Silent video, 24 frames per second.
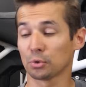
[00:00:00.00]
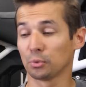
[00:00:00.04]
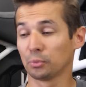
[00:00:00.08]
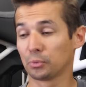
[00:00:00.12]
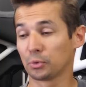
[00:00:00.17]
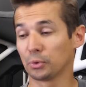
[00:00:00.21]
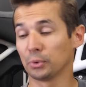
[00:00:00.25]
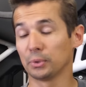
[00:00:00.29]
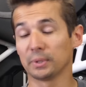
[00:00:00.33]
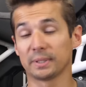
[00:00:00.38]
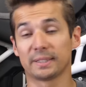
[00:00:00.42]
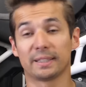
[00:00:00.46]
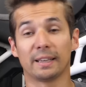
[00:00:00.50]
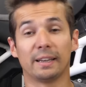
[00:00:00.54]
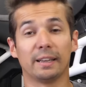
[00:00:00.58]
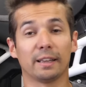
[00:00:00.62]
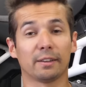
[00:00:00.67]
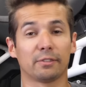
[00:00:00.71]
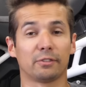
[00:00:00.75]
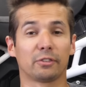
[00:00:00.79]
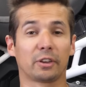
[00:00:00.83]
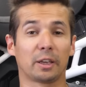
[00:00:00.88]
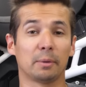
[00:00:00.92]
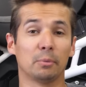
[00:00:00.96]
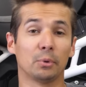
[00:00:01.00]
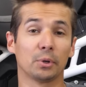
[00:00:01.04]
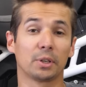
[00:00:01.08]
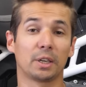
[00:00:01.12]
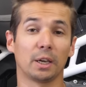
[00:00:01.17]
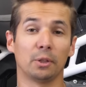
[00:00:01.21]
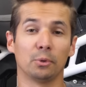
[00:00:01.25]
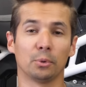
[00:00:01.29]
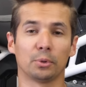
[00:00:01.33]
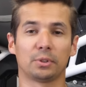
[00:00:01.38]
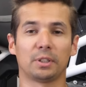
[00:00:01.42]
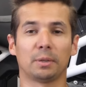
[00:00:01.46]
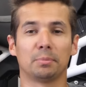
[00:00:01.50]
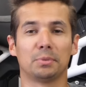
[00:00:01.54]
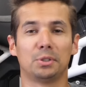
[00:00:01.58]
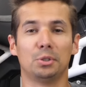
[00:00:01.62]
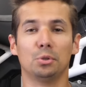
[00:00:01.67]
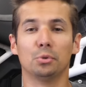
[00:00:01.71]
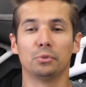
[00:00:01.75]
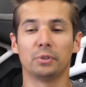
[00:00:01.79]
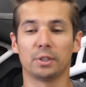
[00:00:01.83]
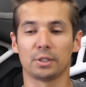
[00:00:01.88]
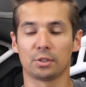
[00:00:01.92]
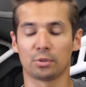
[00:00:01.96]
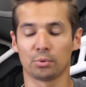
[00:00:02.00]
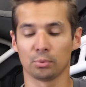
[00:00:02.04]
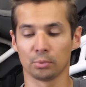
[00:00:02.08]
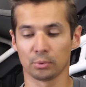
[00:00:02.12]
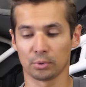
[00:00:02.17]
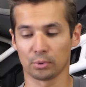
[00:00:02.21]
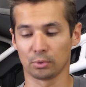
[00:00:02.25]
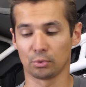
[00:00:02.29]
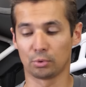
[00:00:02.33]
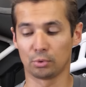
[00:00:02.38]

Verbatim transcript: je trouve que ça a l'air vraiment canon en termes d'innovation,